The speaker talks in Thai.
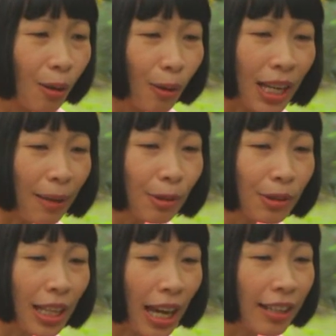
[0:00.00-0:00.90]
โอ้ทำ
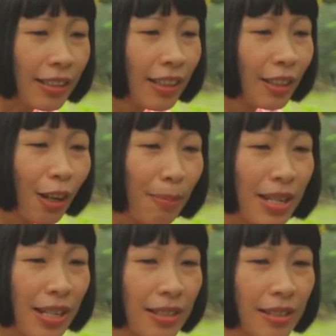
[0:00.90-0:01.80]
ทุกอย่างนอนไม่เกิน